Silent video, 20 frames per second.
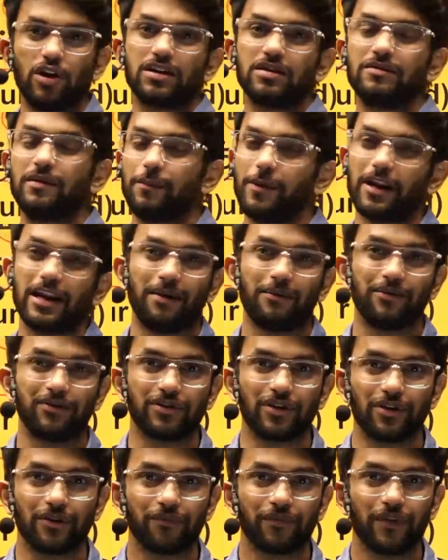அது அப்படி ஞாபகம்
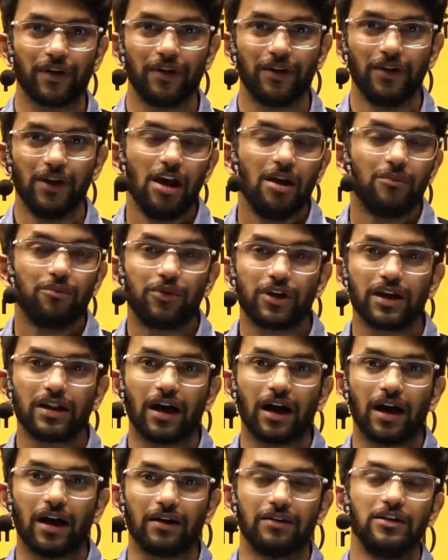வந்துடும் புரியுதா
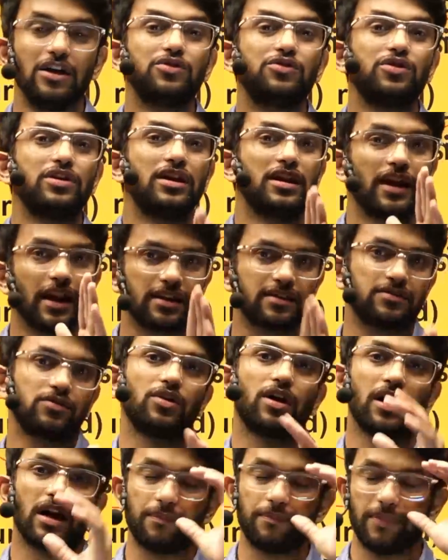ஸோ என்ன
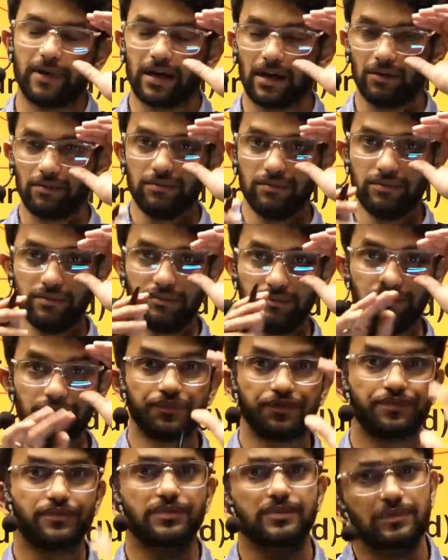சொன்னாங்கன்னாப்பா நான்
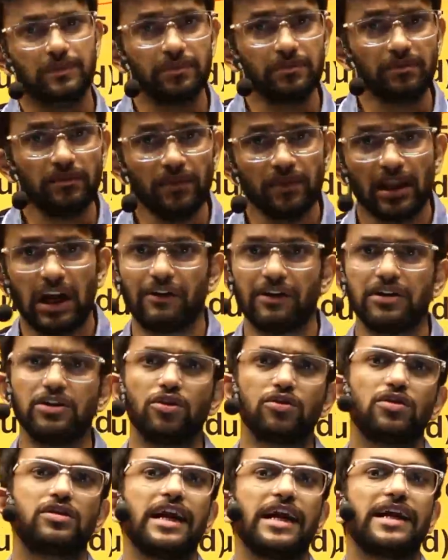நான் வந்து
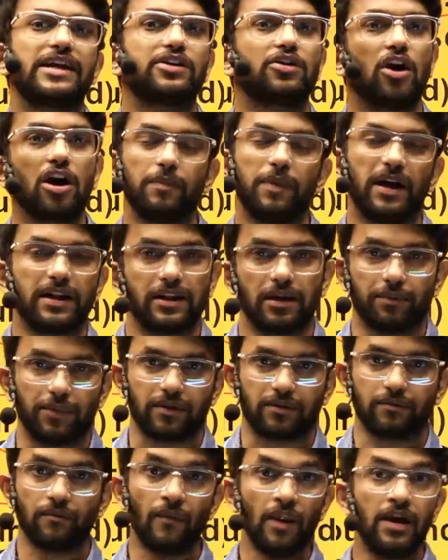ஒரு டெட் டாக் பார்த்தேன்ப்பா
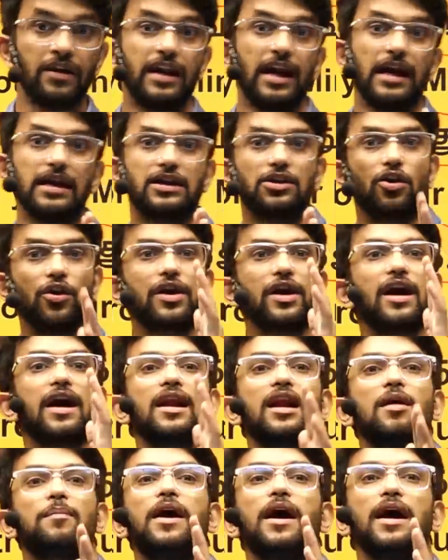டெட் டாக்
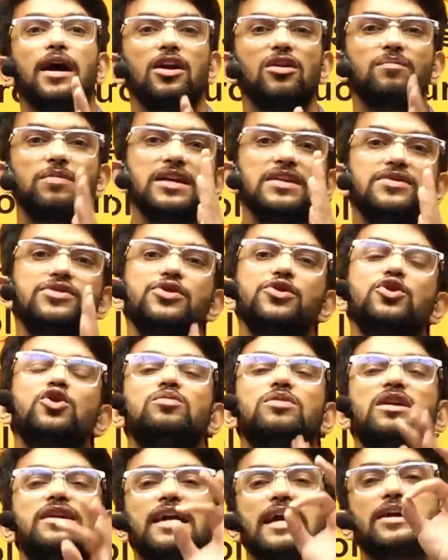யாரெல்லாம் பார்க்கலையோ ப்ளீஸ்
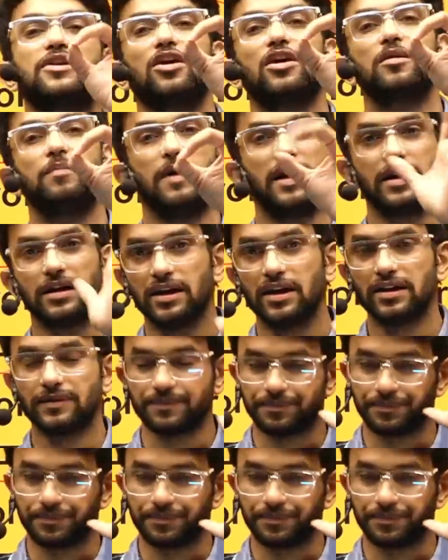யூடியூப்ல டெட் டாக் பாருங்கள்